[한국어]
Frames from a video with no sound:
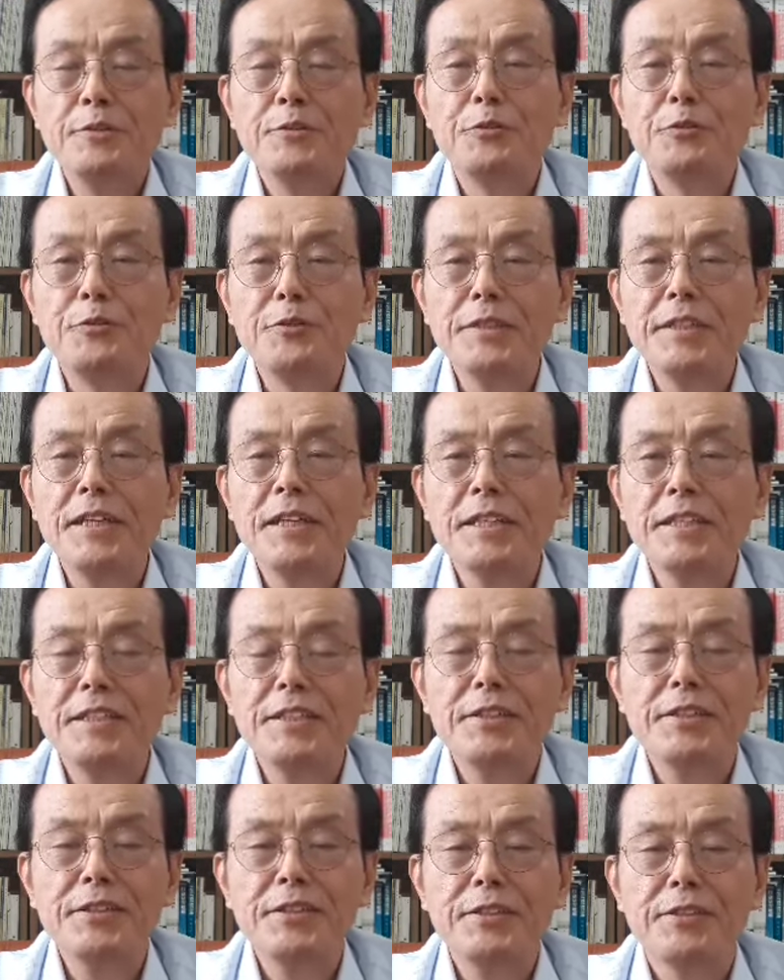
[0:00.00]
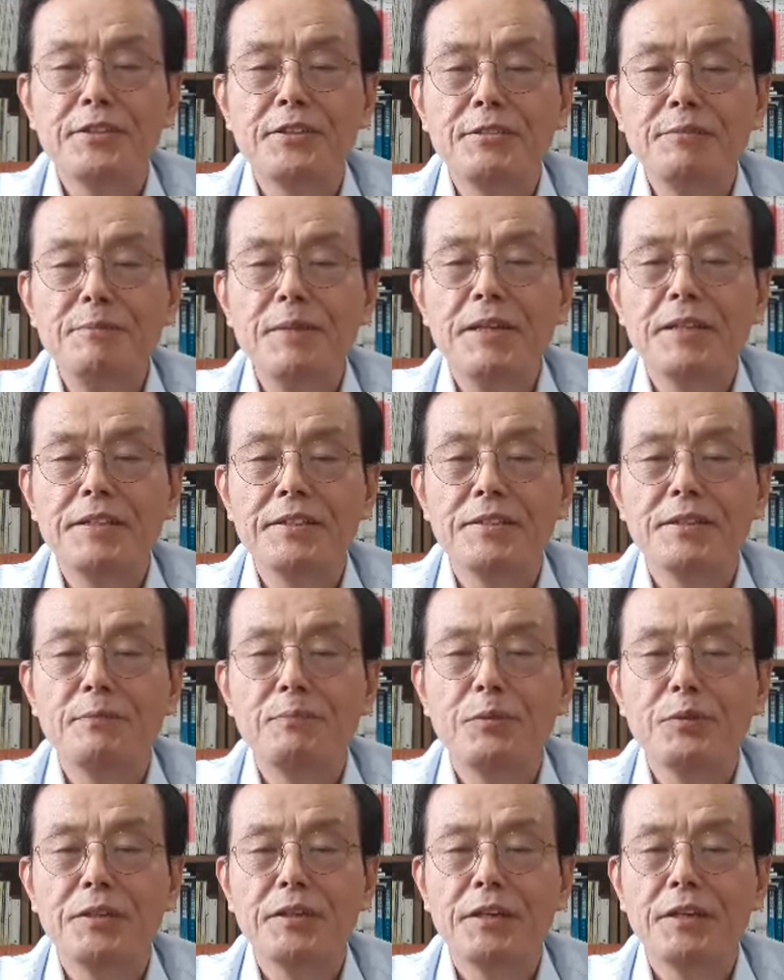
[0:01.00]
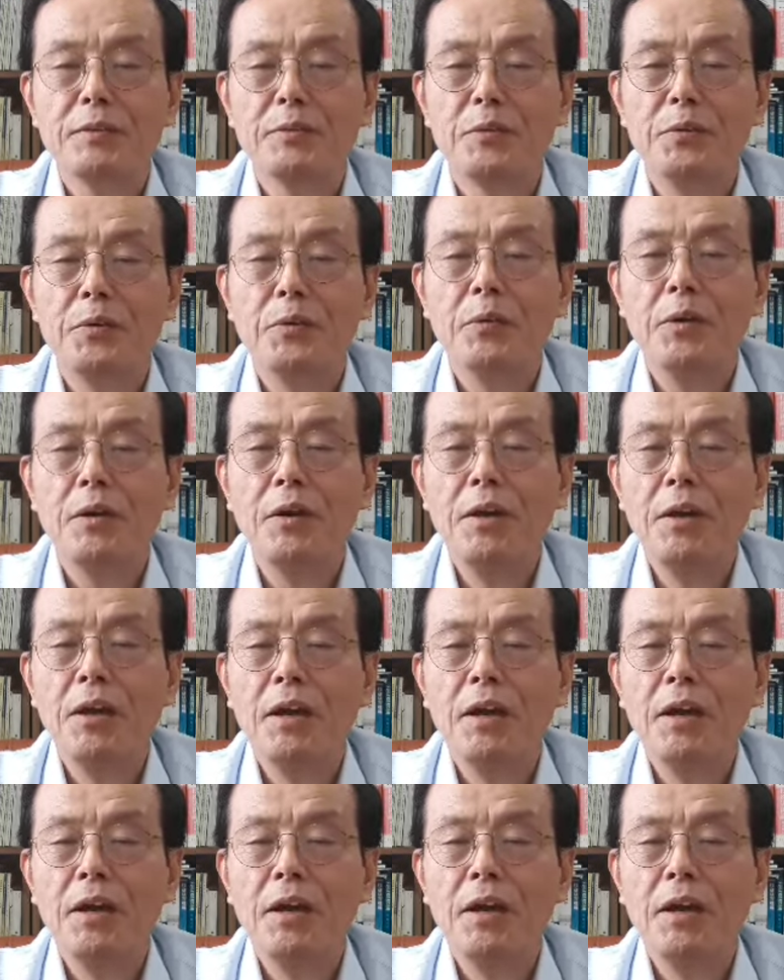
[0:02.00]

중장기적 측면에서 보더라도